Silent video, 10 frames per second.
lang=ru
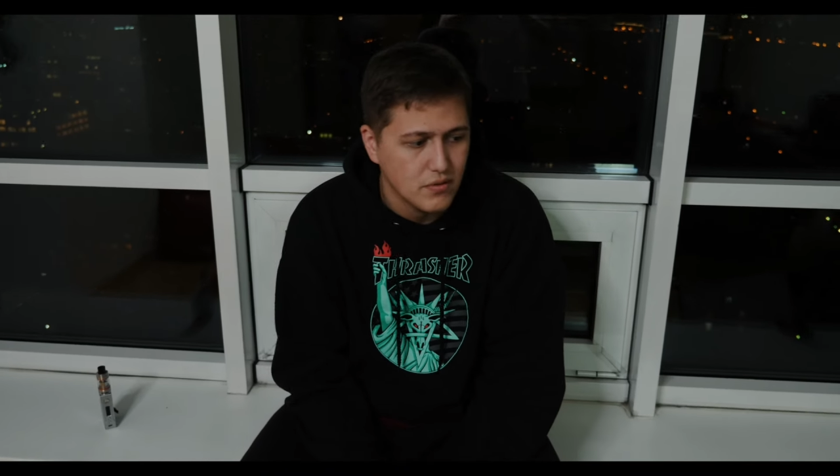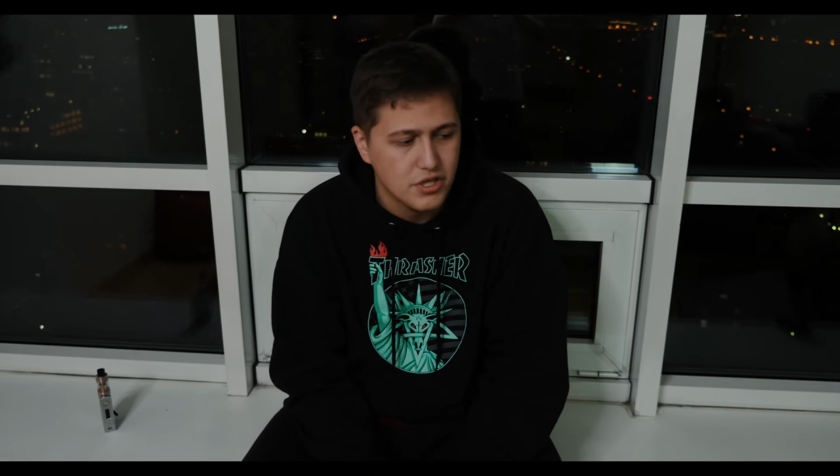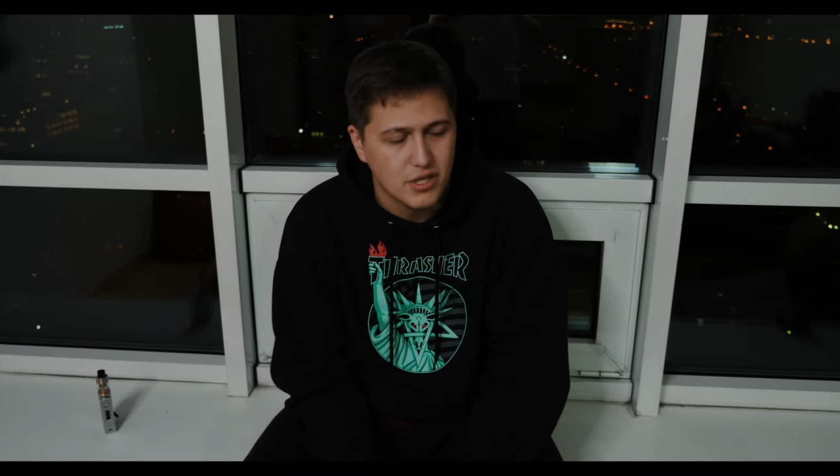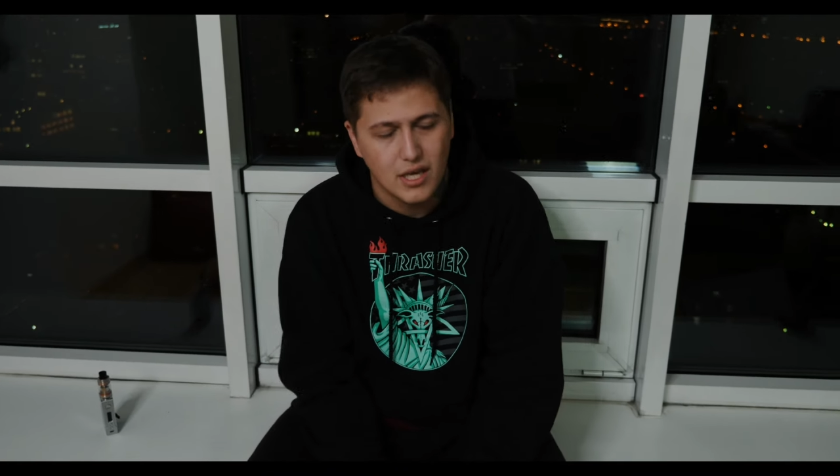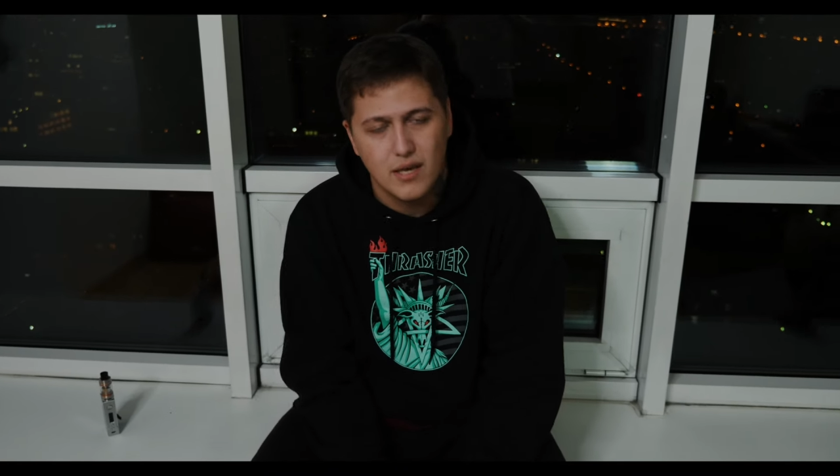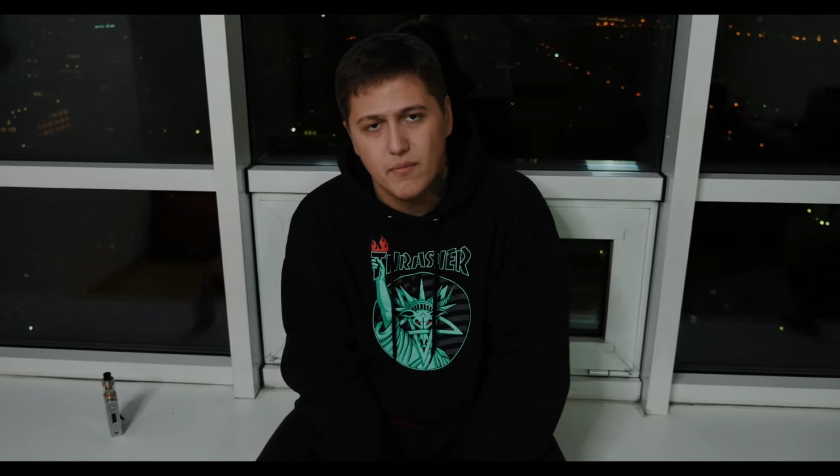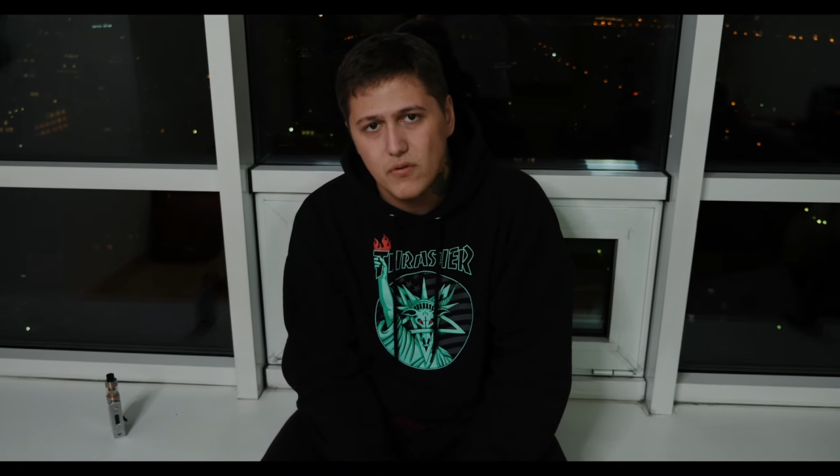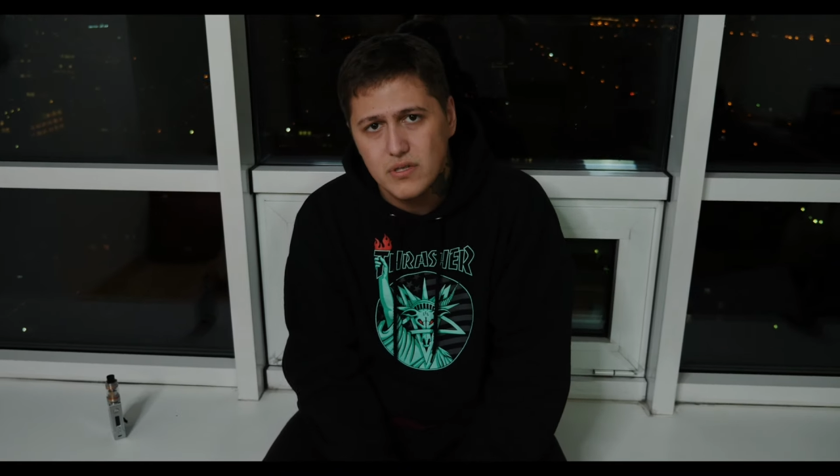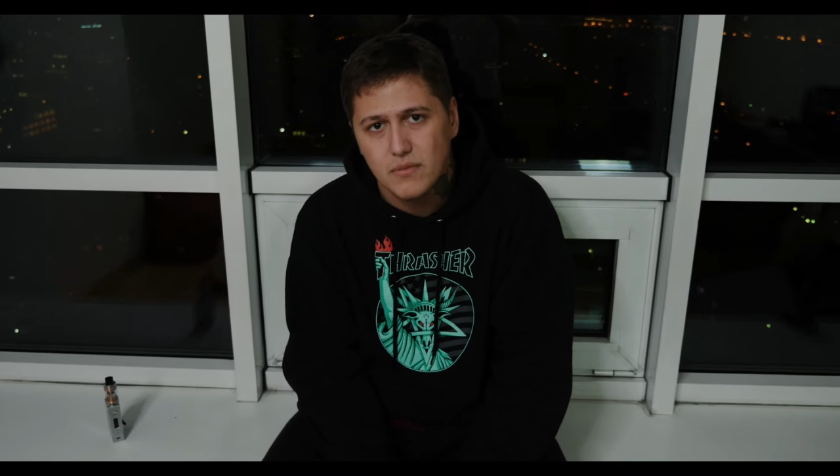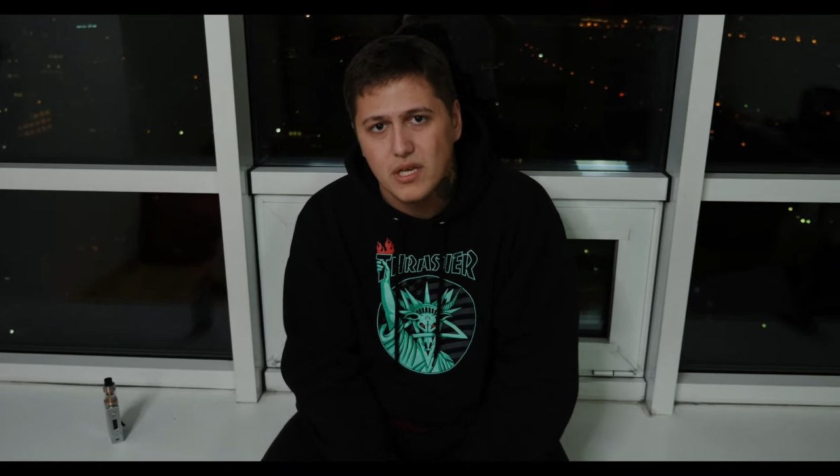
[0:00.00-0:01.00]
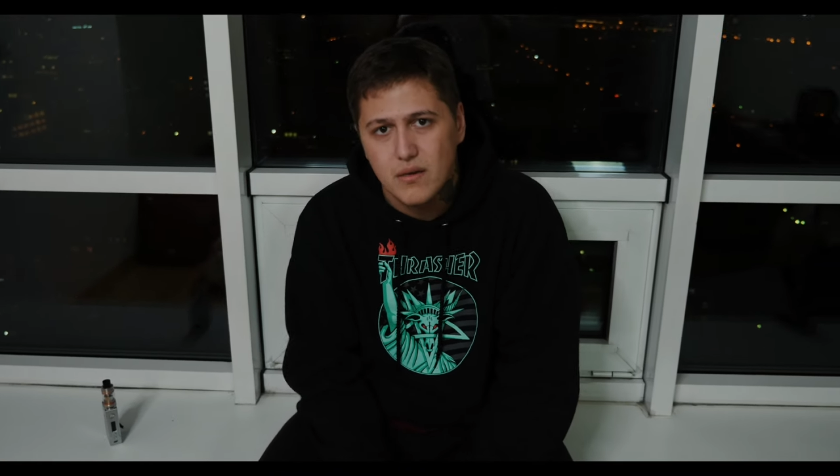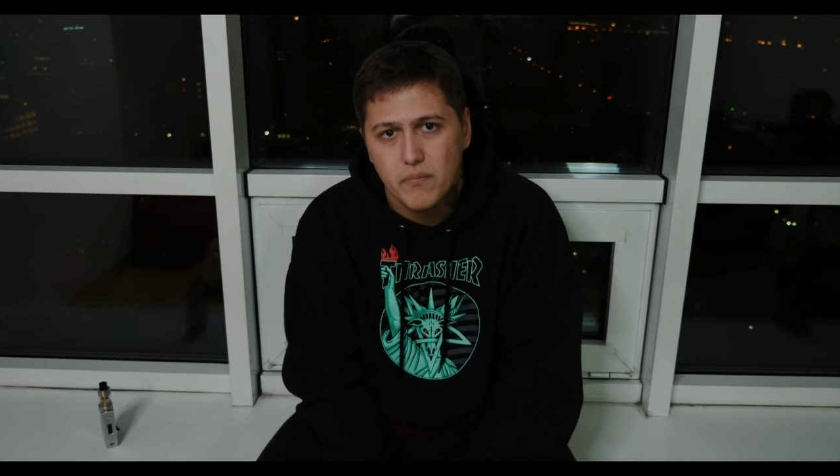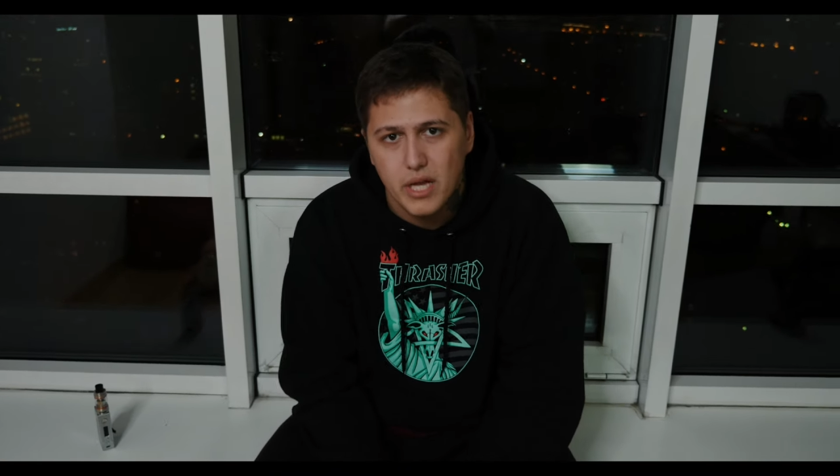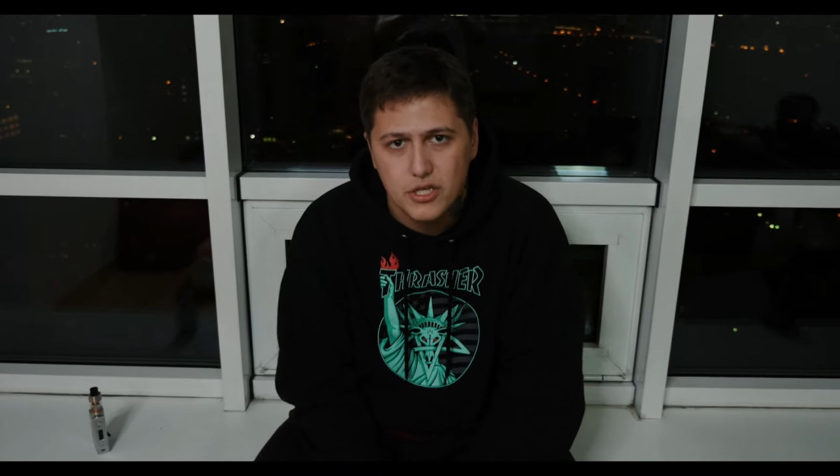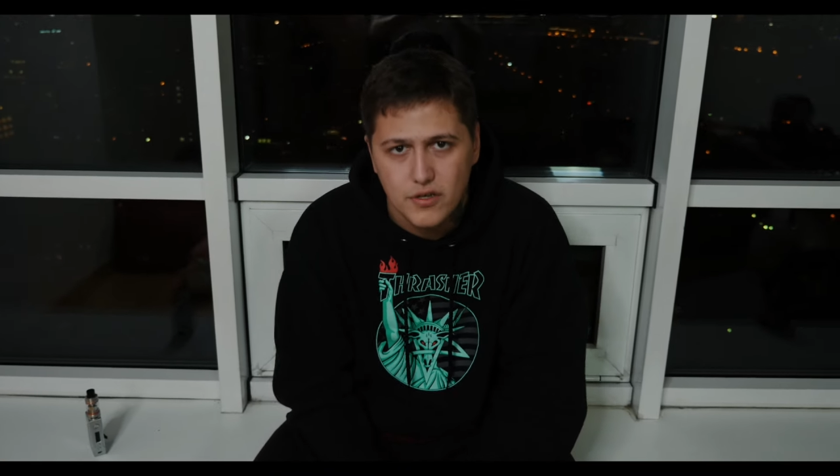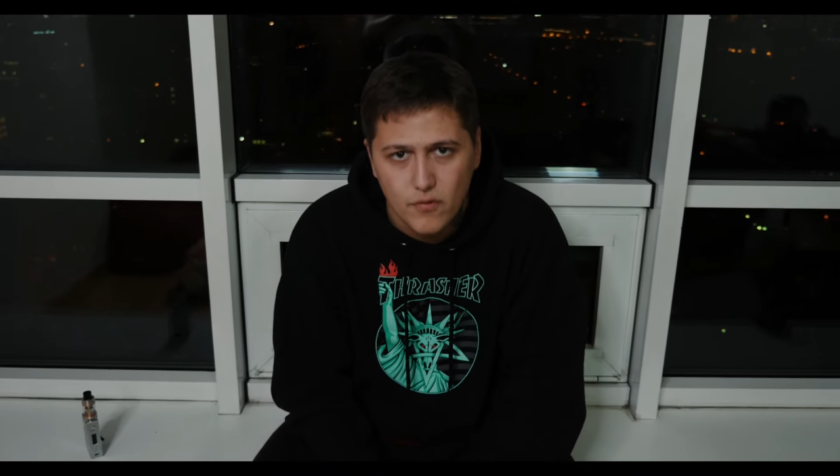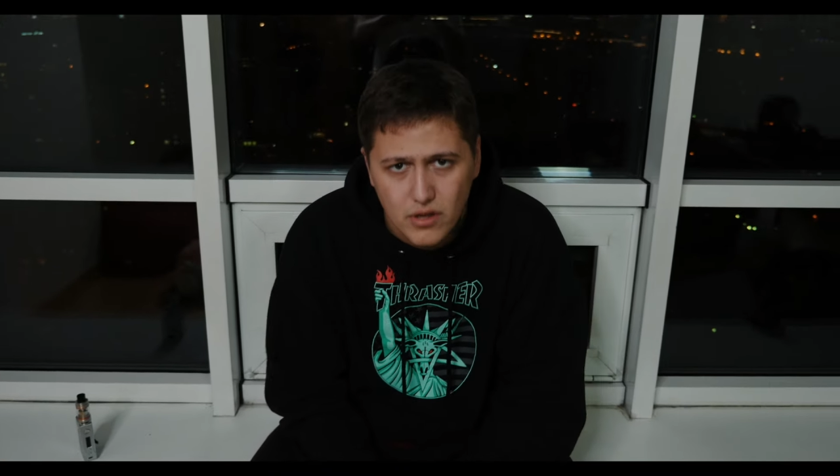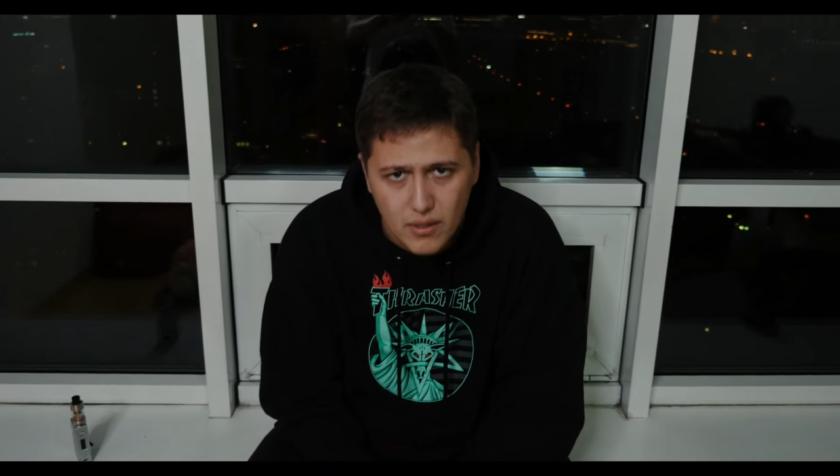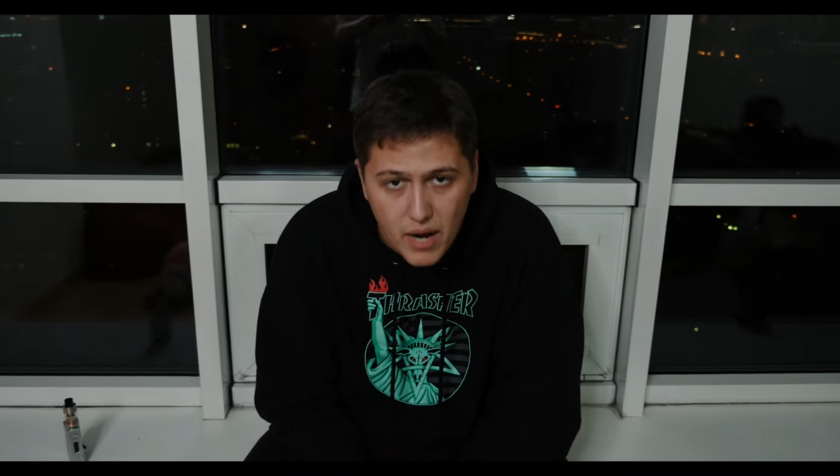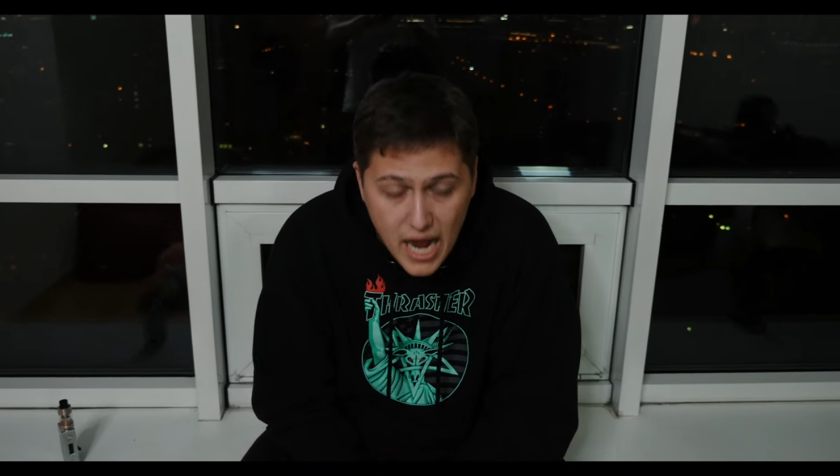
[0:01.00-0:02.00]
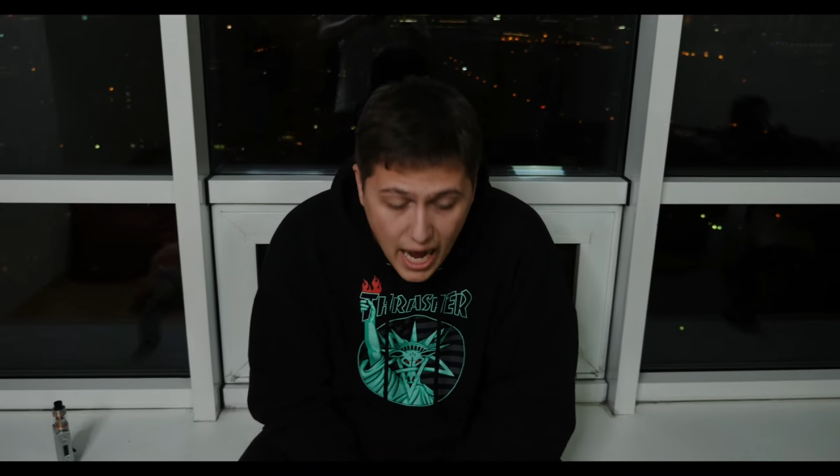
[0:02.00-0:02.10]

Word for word: случае таким людям, таким, блядь, животным